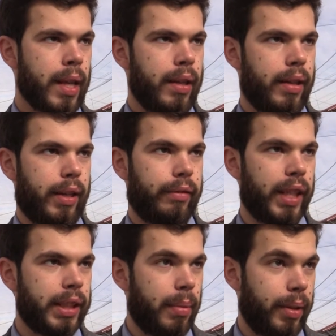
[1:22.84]
а, в
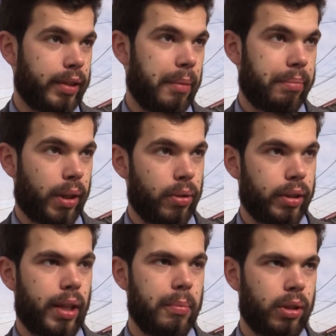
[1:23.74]
данный момент там
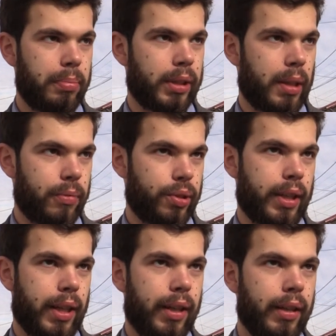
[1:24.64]
проходит ремонт, потому
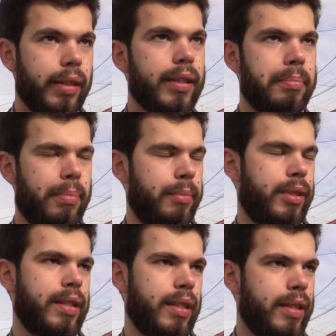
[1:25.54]
что
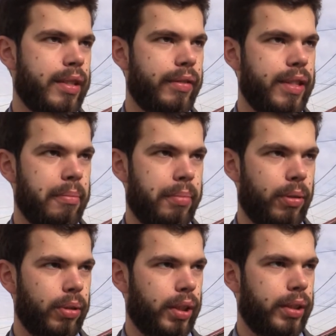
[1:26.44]
помещение не совсем
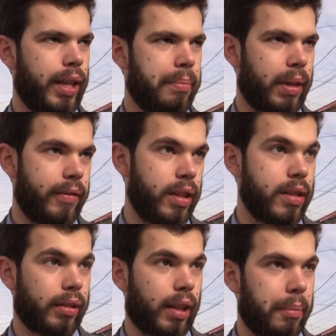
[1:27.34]
пригодно для
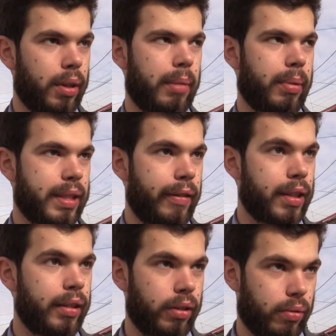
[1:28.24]
проведения там
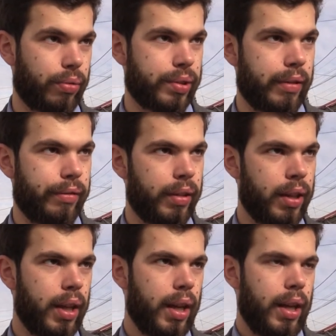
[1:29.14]
образовательных курсов.
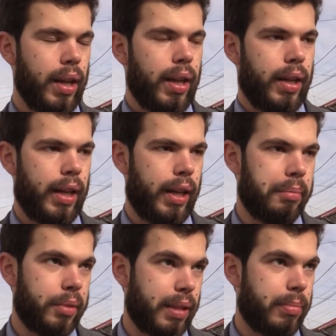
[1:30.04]
А,
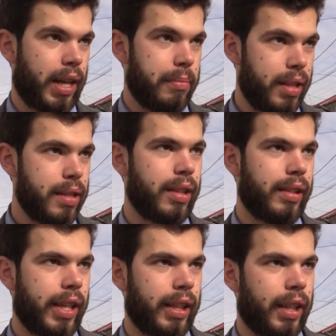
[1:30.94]
мы собираем деньги
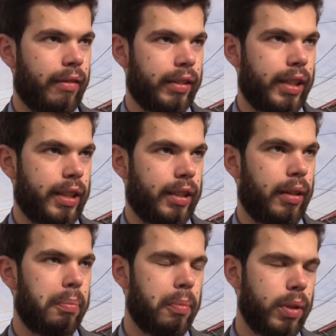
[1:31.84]
для этого, для этого
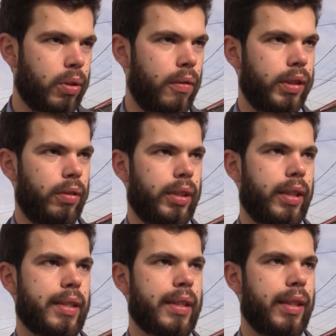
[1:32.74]
опубликованы у
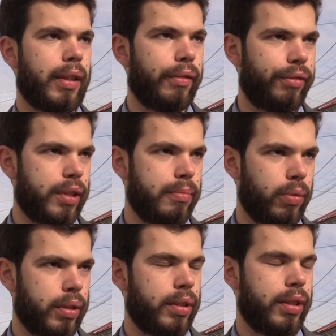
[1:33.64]
нас э, в
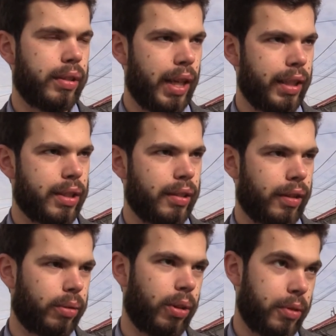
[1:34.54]
Фейсбуке счета наши, на
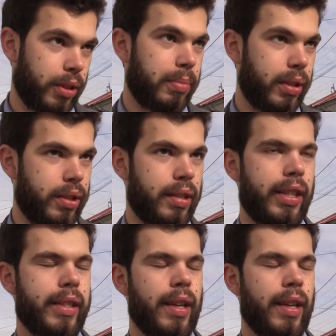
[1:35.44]
которые можно перечислить.